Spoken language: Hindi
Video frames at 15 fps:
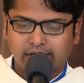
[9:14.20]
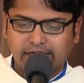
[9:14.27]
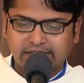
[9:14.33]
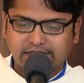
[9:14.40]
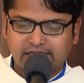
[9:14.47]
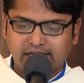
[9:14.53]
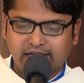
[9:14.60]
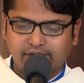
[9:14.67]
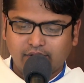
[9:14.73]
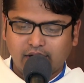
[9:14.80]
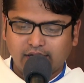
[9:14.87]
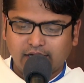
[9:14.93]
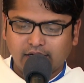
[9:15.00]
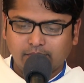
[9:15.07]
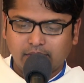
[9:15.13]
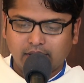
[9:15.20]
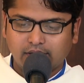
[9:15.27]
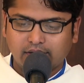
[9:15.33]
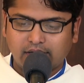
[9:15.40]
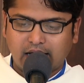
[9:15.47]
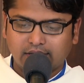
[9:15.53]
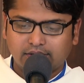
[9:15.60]
इसलिए वह
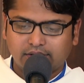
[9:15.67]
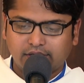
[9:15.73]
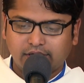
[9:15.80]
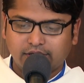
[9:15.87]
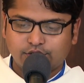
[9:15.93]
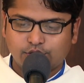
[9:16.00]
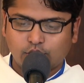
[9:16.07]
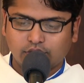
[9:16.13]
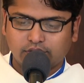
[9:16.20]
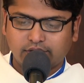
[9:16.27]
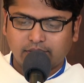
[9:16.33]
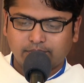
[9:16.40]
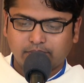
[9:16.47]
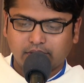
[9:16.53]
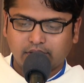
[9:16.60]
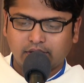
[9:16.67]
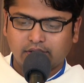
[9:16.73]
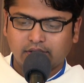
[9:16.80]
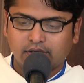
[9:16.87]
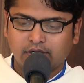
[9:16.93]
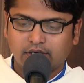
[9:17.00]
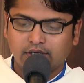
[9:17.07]
लगभग रात के चौथे पहर